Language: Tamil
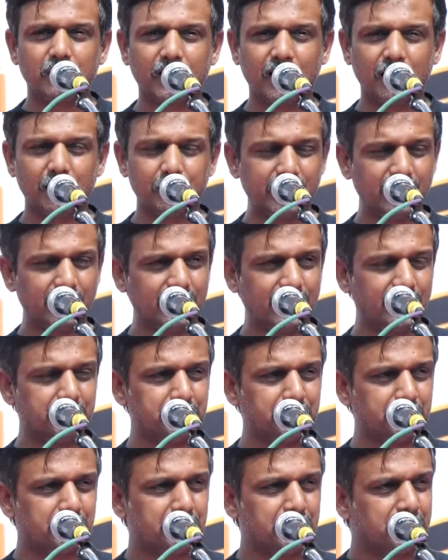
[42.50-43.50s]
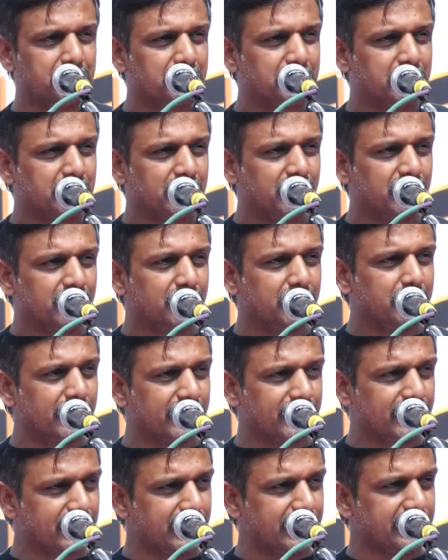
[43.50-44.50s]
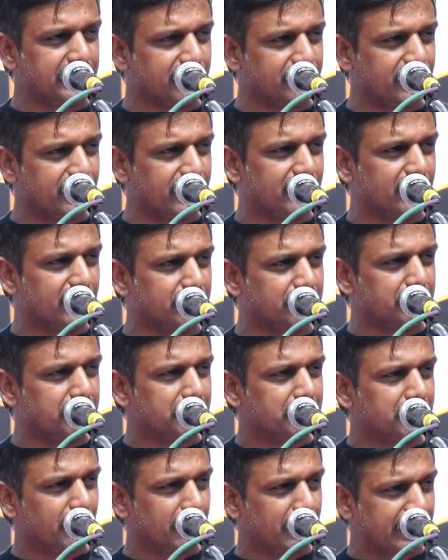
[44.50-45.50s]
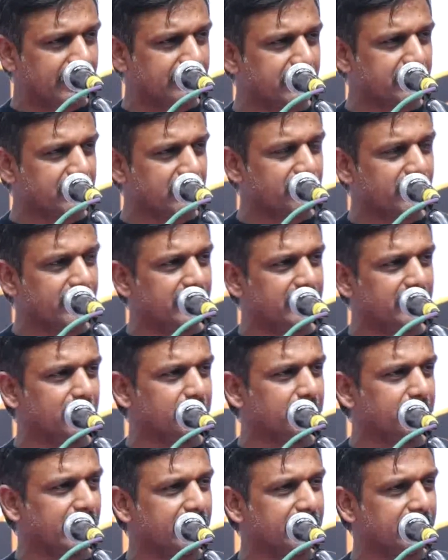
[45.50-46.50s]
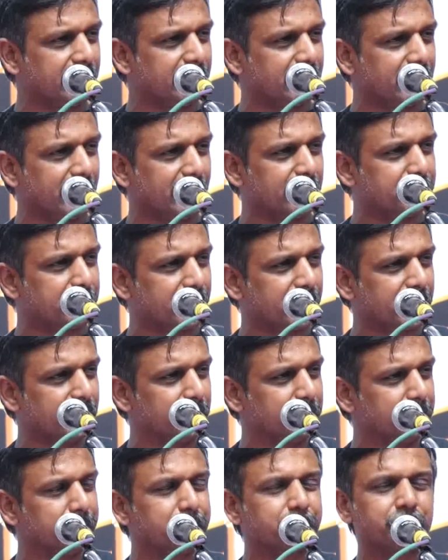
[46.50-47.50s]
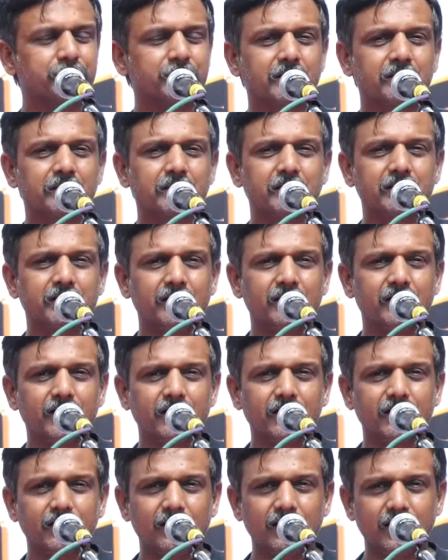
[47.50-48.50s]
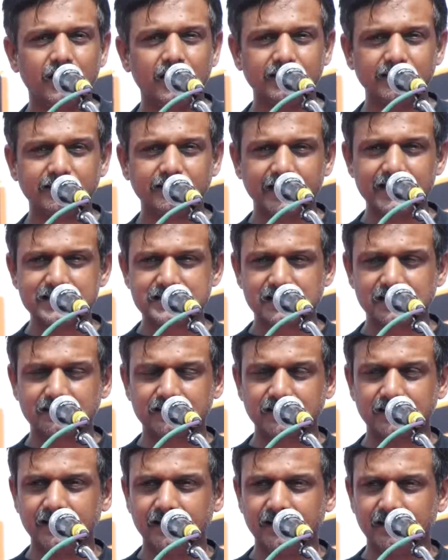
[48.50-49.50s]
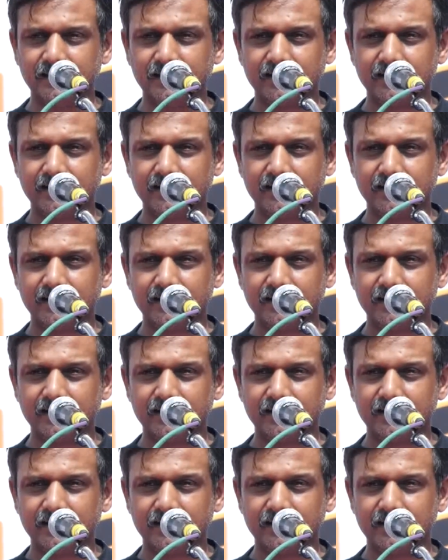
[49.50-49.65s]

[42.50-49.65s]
நாம் எல்லாம் மறக்கடிக்க வேண்டும் மறந்திருக்க வேண்டும் என்கின்ற அடிப்படையிலும் இந்த தேசத்தை